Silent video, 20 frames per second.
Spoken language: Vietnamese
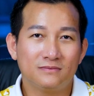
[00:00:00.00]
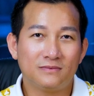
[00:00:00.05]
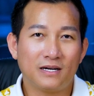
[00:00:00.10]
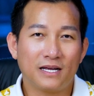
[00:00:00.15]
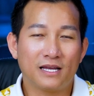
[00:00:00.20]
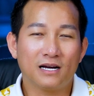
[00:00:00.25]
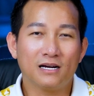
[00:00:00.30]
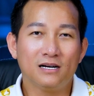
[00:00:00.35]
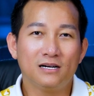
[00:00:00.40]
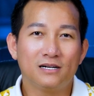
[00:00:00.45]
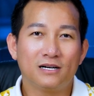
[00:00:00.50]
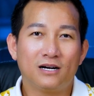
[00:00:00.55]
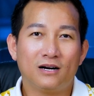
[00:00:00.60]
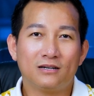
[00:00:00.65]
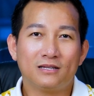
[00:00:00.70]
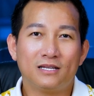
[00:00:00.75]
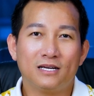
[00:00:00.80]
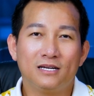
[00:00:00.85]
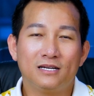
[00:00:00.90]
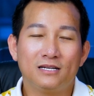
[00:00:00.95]
và những người
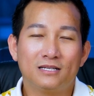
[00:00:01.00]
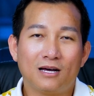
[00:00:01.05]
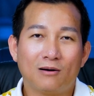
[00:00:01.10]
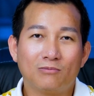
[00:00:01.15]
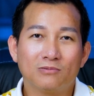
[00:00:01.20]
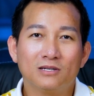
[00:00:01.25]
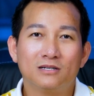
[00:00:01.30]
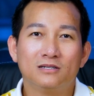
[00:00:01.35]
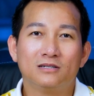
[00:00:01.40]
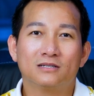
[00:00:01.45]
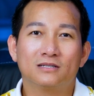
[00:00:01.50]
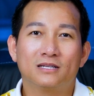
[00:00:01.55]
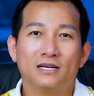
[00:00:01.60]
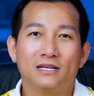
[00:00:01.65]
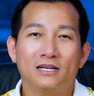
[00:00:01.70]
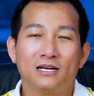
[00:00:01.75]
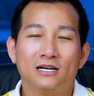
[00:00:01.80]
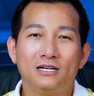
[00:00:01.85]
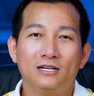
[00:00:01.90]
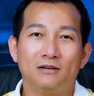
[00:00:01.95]
đó thì thông thường
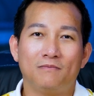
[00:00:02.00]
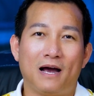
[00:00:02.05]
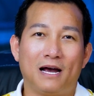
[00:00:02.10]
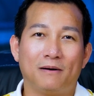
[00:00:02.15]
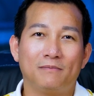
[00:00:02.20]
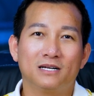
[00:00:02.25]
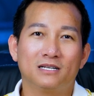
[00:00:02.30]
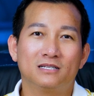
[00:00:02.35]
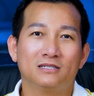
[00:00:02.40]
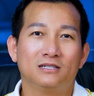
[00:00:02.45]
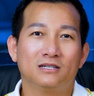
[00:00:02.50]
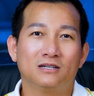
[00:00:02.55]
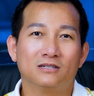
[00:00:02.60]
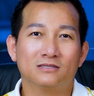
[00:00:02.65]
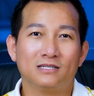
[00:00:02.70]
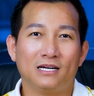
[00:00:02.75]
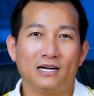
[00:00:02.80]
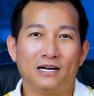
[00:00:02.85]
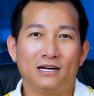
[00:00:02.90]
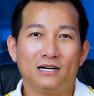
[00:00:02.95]
thì những người bạn bình
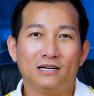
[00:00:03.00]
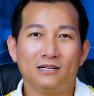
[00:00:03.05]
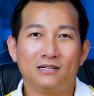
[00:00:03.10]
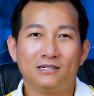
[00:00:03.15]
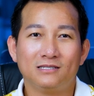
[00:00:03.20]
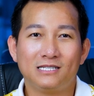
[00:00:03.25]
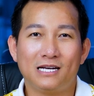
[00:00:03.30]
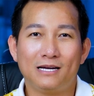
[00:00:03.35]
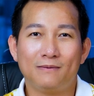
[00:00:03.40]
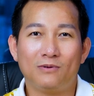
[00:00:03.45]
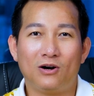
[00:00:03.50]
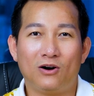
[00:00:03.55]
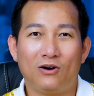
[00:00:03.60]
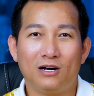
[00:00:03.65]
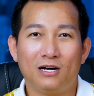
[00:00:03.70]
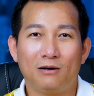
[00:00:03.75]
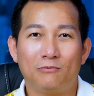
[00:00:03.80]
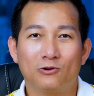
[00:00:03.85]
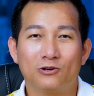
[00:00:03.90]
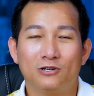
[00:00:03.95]
thường sẽ xem
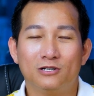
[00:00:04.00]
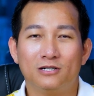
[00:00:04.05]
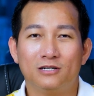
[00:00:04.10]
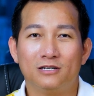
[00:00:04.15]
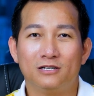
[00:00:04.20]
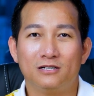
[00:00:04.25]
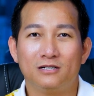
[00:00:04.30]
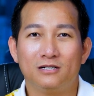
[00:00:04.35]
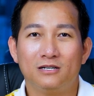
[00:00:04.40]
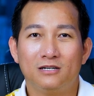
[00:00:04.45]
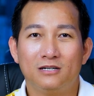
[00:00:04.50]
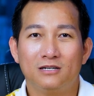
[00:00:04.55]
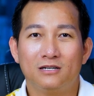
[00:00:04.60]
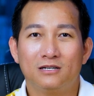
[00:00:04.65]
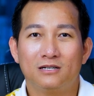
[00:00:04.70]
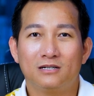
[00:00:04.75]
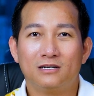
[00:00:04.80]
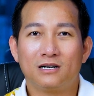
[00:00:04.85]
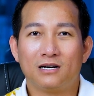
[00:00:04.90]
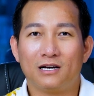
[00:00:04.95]
họ là một người
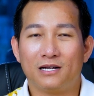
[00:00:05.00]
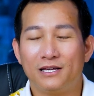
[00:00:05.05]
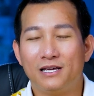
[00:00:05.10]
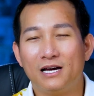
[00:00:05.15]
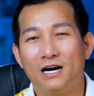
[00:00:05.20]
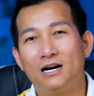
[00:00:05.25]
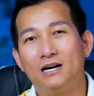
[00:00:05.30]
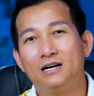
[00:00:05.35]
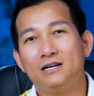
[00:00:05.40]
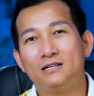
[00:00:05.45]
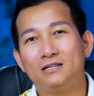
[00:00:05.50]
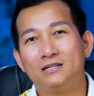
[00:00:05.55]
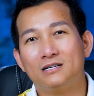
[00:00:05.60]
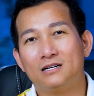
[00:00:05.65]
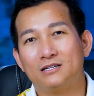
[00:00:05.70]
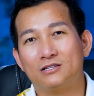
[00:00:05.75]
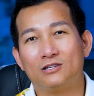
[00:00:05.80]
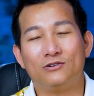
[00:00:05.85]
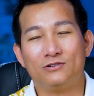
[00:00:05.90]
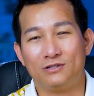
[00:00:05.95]
rất là dở
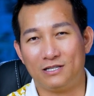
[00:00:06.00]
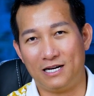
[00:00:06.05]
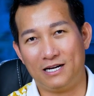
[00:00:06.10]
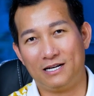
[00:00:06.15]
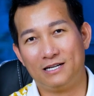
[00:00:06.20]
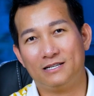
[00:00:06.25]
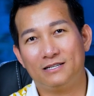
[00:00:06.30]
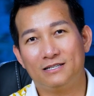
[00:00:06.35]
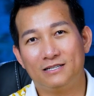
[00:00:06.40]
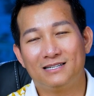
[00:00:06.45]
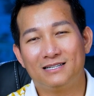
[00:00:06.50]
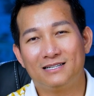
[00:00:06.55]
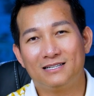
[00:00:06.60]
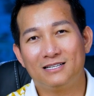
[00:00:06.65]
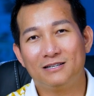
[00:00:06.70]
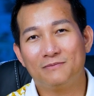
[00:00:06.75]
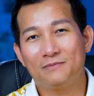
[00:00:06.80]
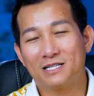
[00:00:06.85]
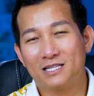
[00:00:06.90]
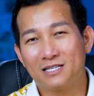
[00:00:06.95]
rất là tồi tệ
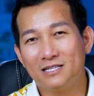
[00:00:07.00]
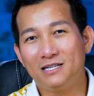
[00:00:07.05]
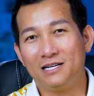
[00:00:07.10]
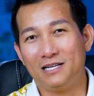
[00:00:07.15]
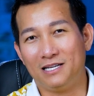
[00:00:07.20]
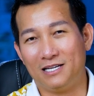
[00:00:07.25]
nhưng mà thưa